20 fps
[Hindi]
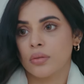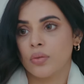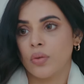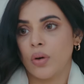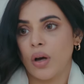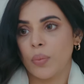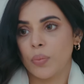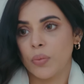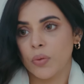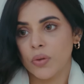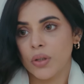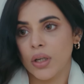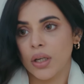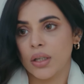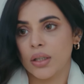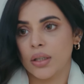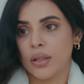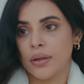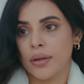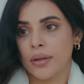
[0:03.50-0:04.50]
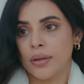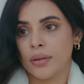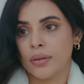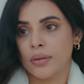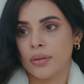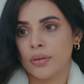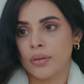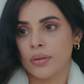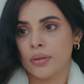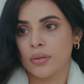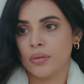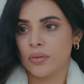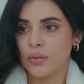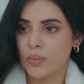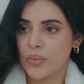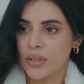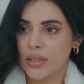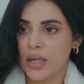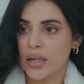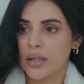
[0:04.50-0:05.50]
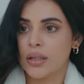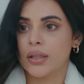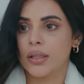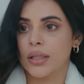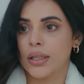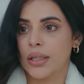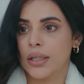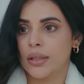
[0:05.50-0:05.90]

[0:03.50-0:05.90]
तो आपको क्या लग रहा है वो मजाक कर रहे